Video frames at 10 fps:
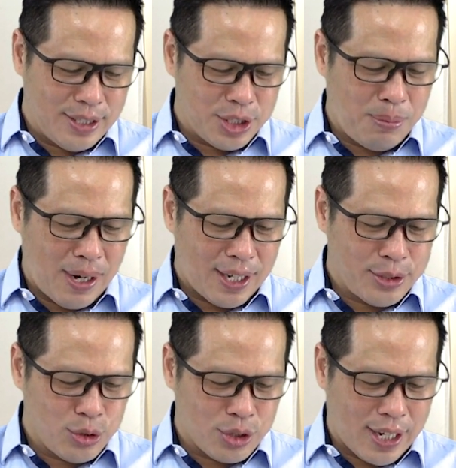Coba
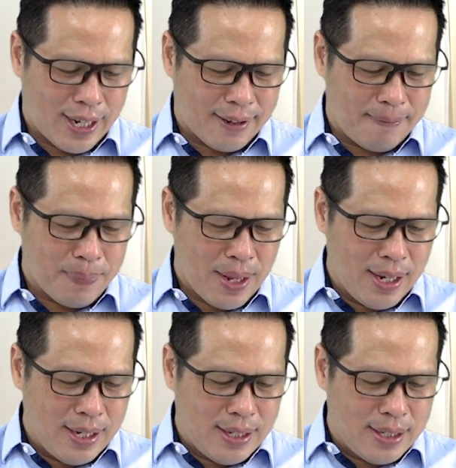lanjutkan.
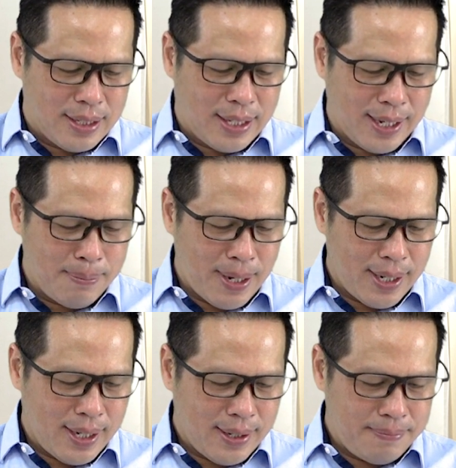Dari
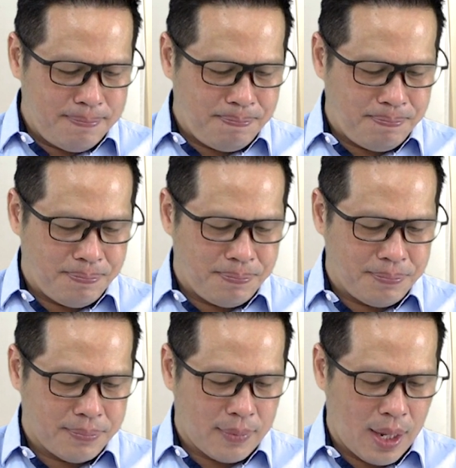mana?
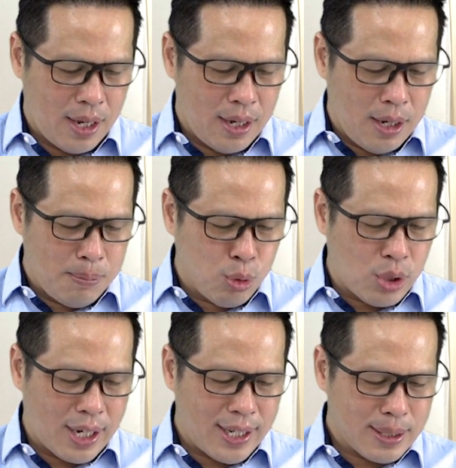
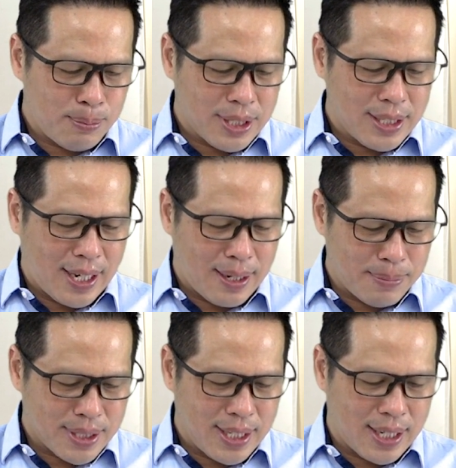Bukanlah seperti tanah
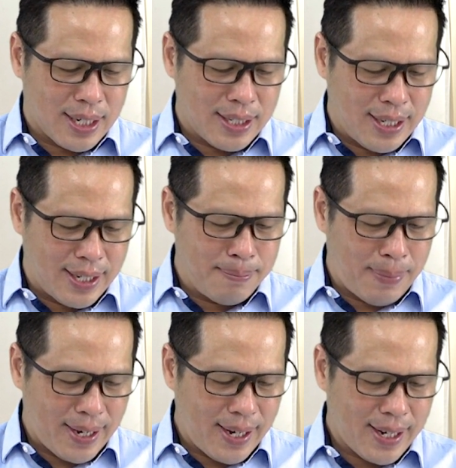Mesir, dari
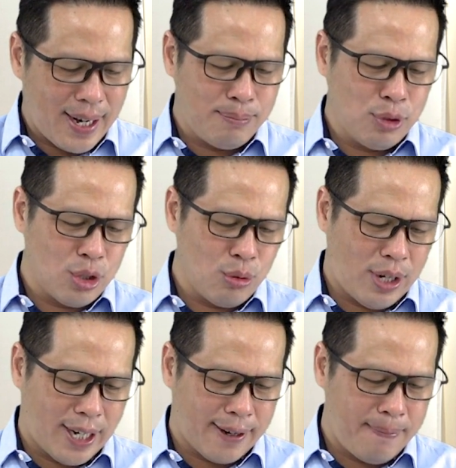mana kamu
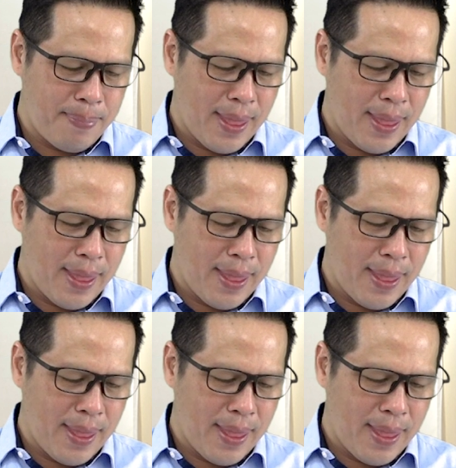keluar?